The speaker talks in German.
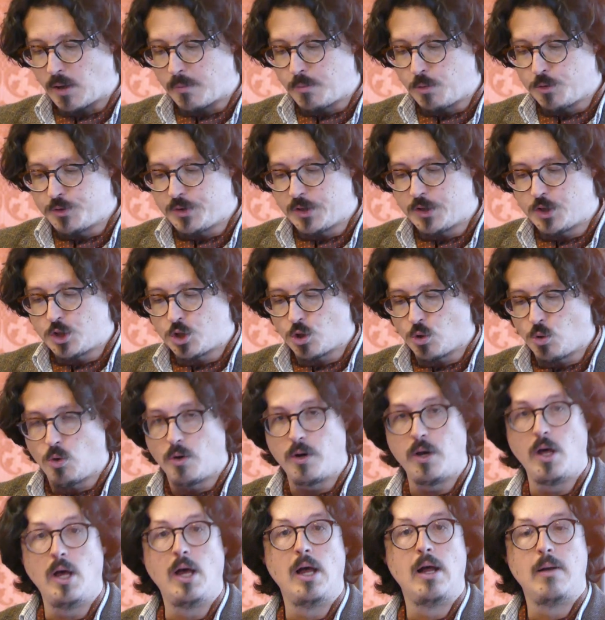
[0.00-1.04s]
meiner
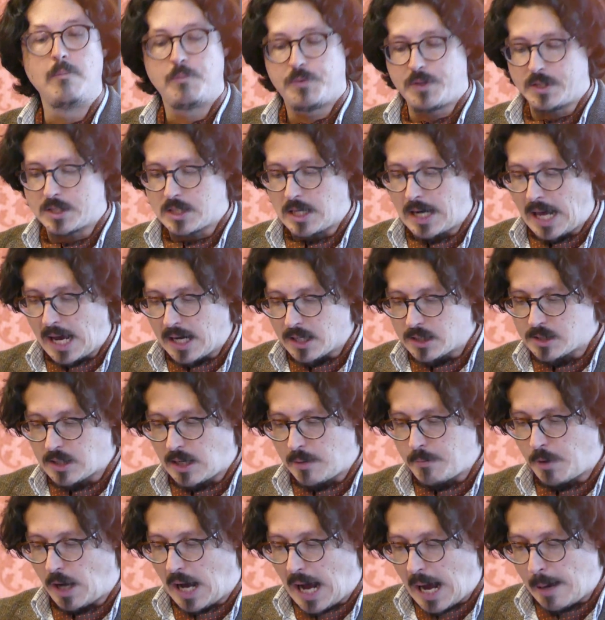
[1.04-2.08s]
Position das
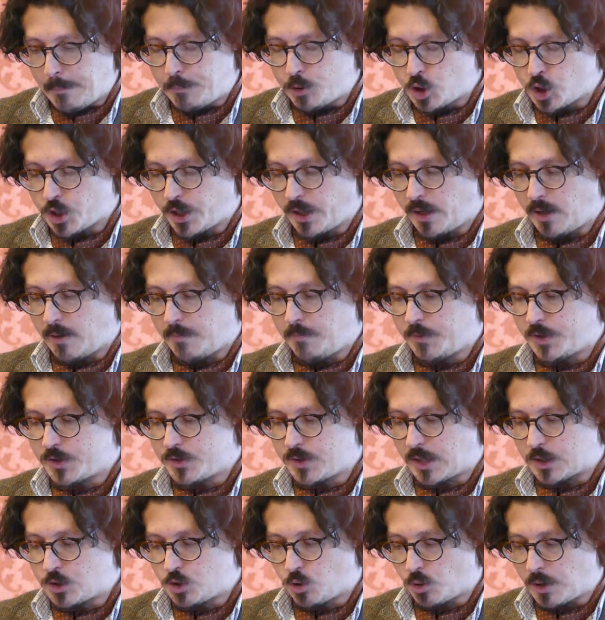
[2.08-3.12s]
langsame Absterben
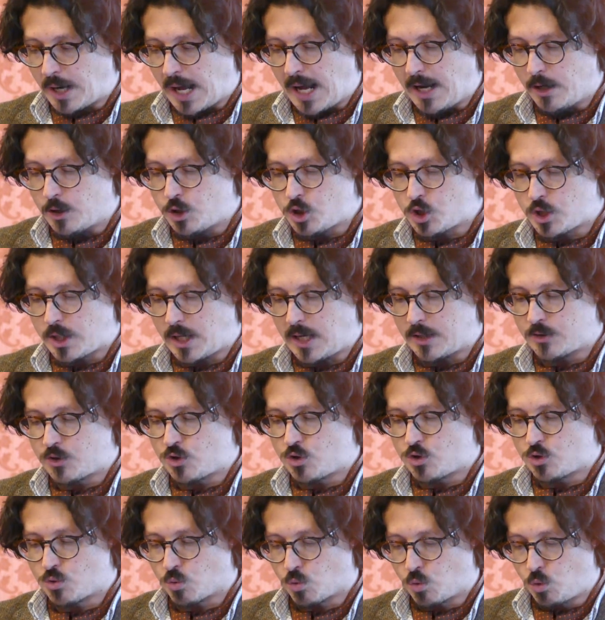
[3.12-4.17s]
des
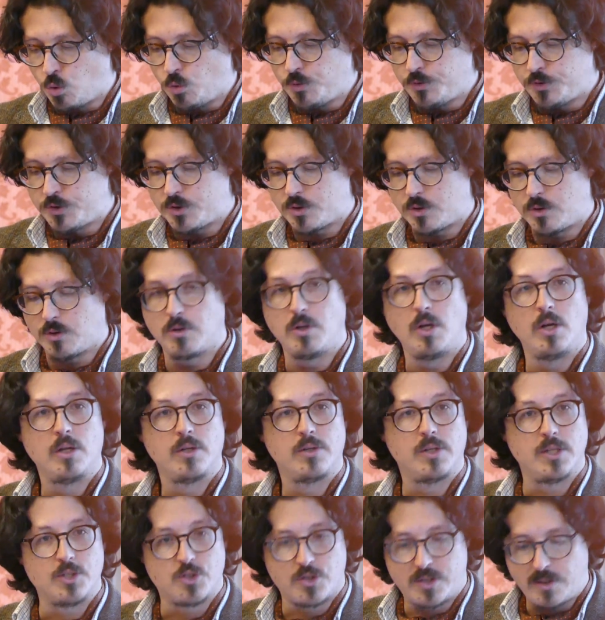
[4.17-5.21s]
Nationalstaats zugunsten
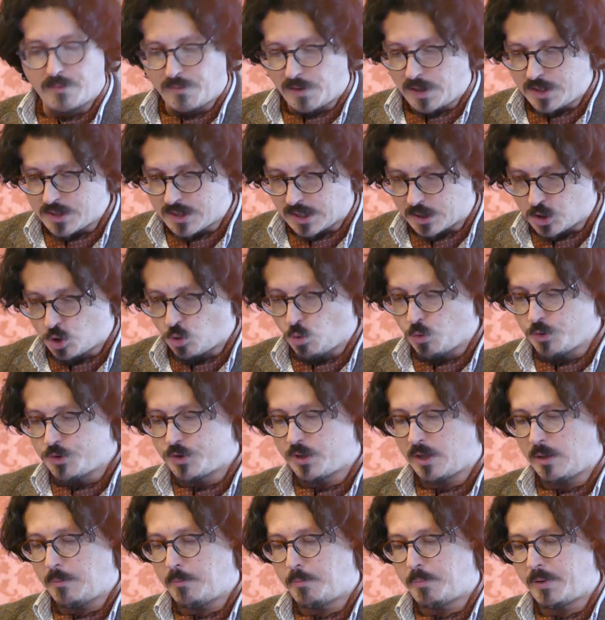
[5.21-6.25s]
des
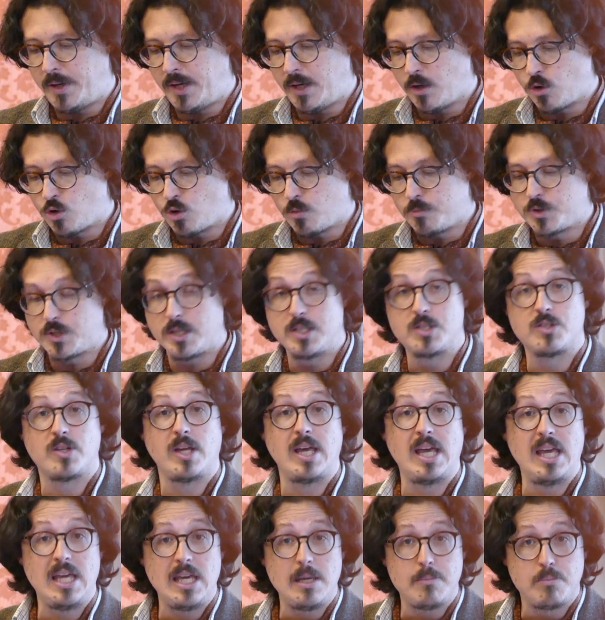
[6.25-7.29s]
Zivilisationsimperiums
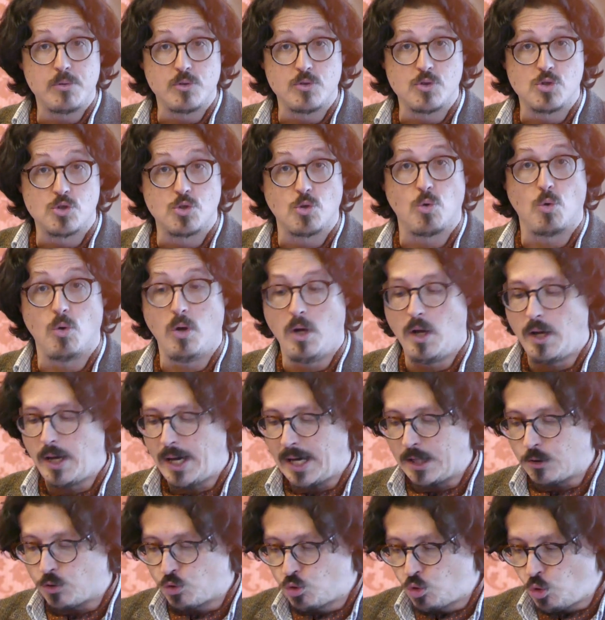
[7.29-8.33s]
ist ebenso
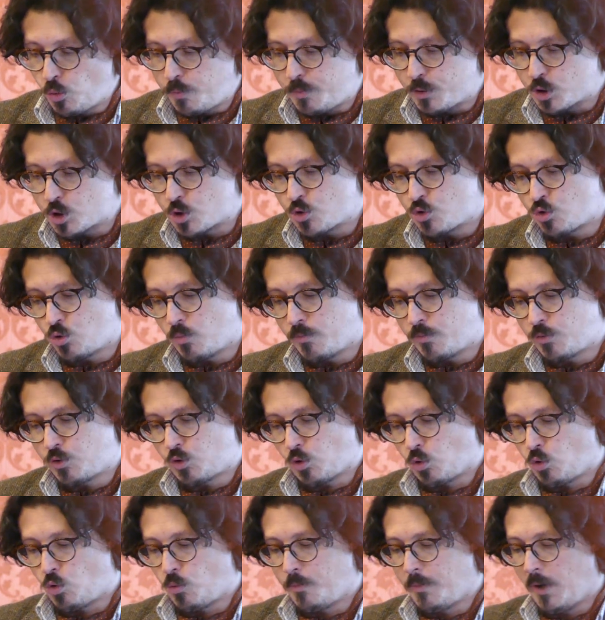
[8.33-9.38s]
ein typisches
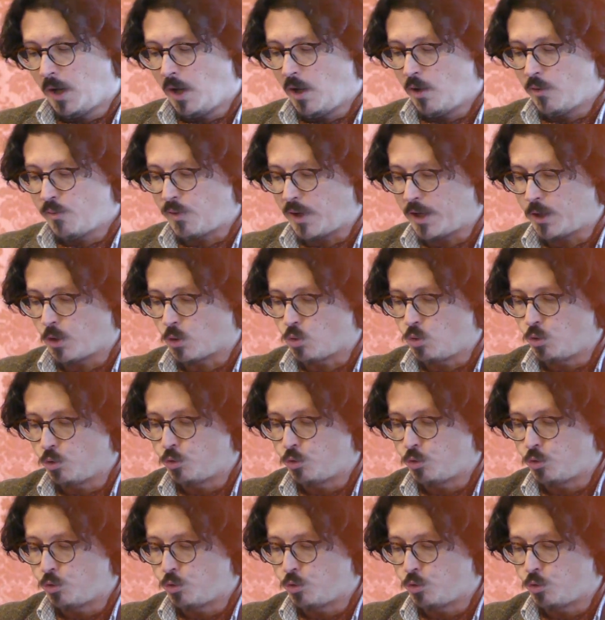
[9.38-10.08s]
Symptom für eine